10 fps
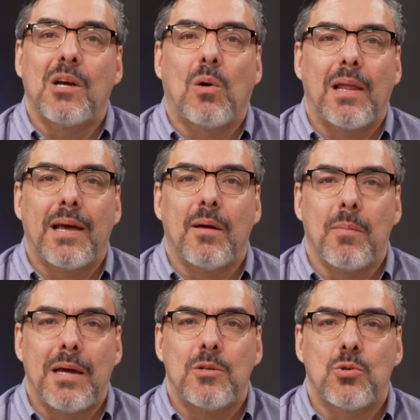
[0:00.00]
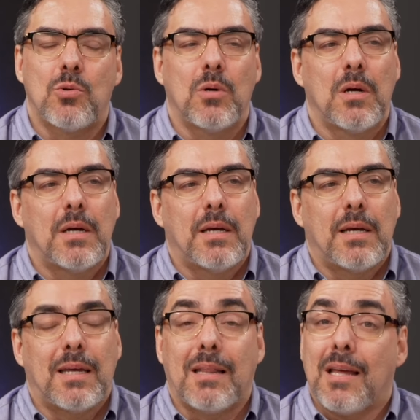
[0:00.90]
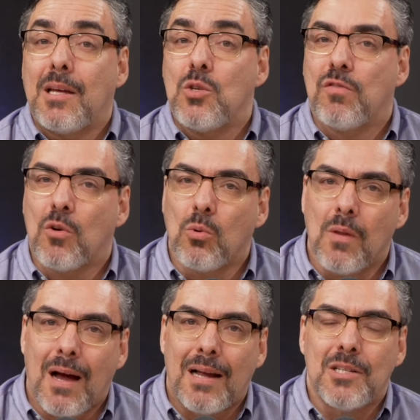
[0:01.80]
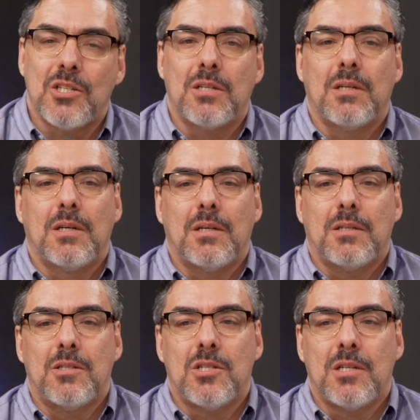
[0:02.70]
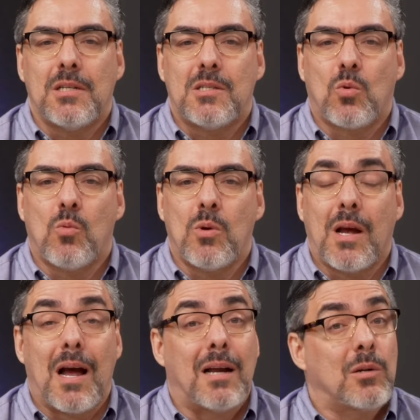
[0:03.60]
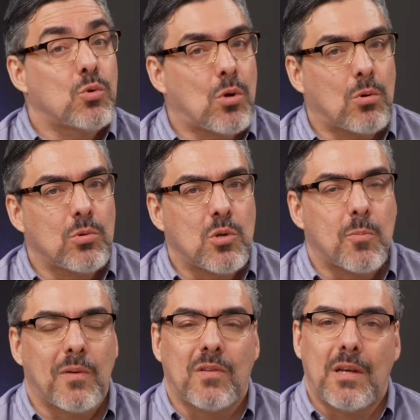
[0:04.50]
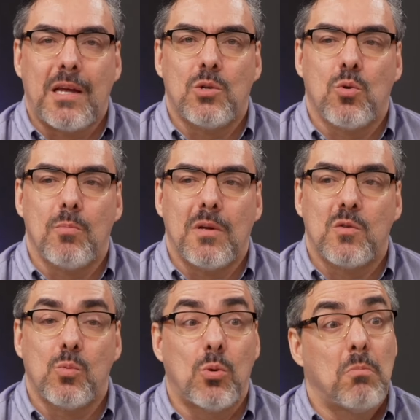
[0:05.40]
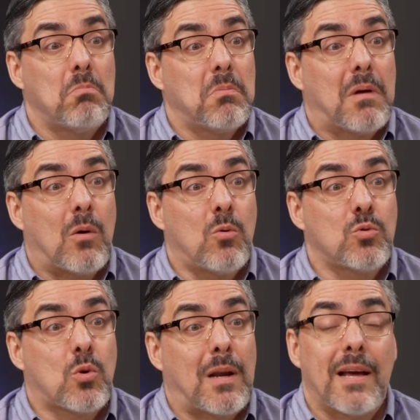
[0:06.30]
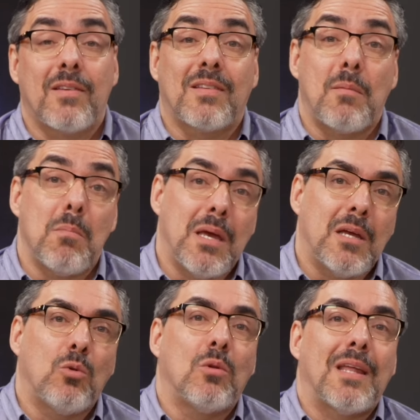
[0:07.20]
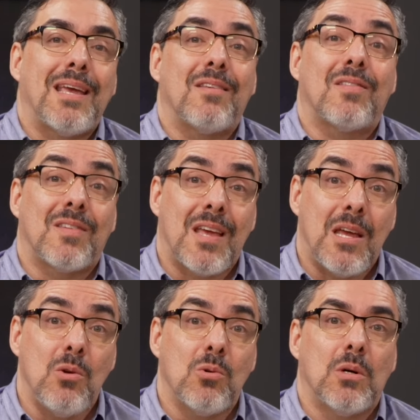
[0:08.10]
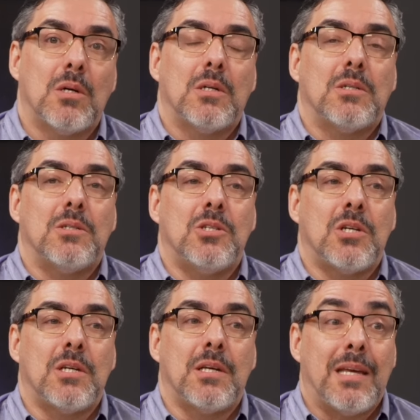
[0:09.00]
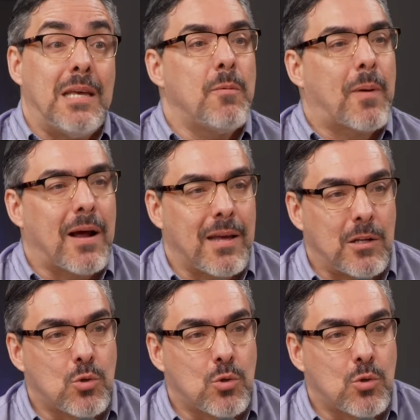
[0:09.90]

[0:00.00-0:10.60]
colega médico, que tem dificuldade de se comunicar não só com seu paciente ou mesmo Alguns colegas têm medo, têm receio de ir para a rede